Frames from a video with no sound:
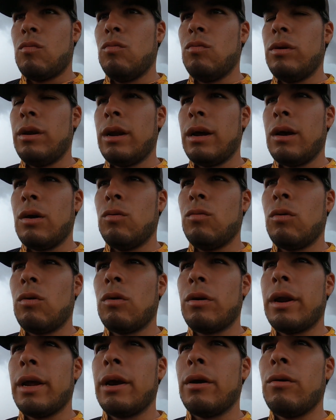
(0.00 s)
una, un
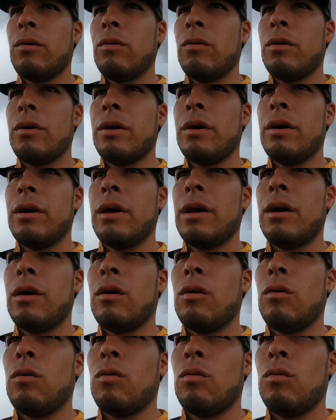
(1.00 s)
conejo,
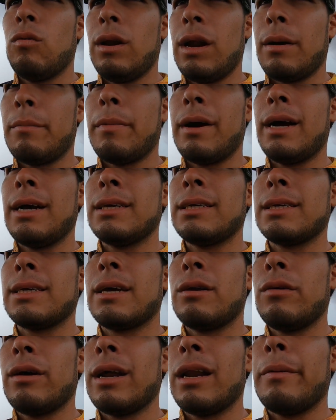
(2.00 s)
una más,
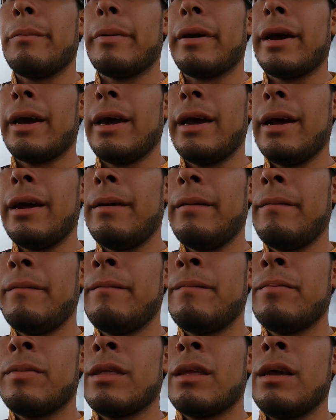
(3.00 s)
creo que le pegué
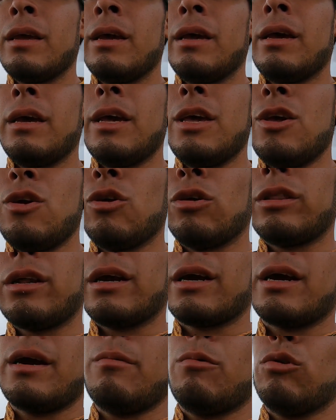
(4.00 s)
y
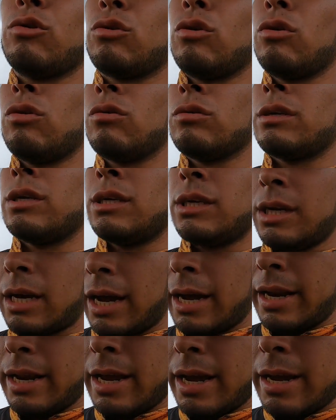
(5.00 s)
otra que botó, no sé si
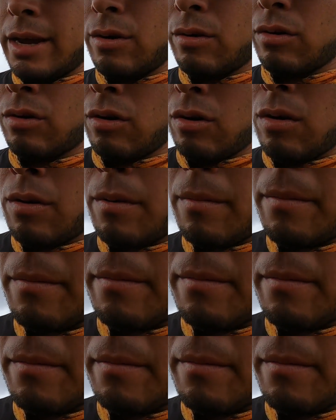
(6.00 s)
caería ahí o no.